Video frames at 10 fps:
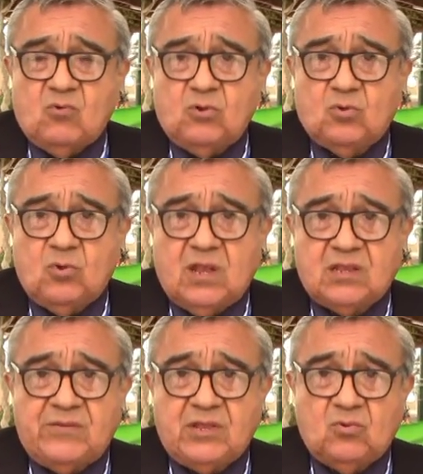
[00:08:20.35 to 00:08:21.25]
cultura a
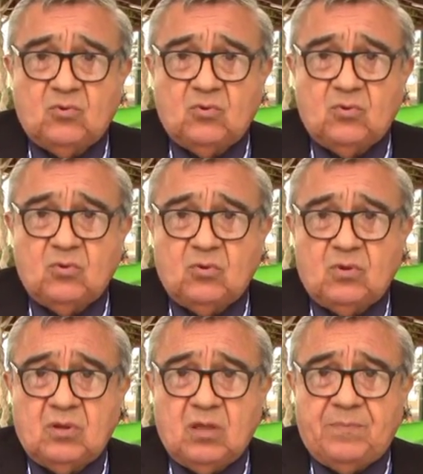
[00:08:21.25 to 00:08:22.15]
través de tu
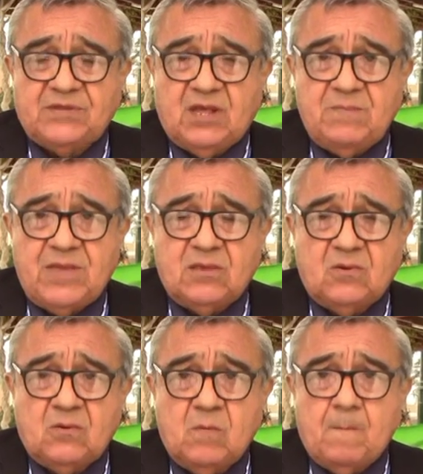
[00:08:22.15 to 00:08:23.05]
especial medio.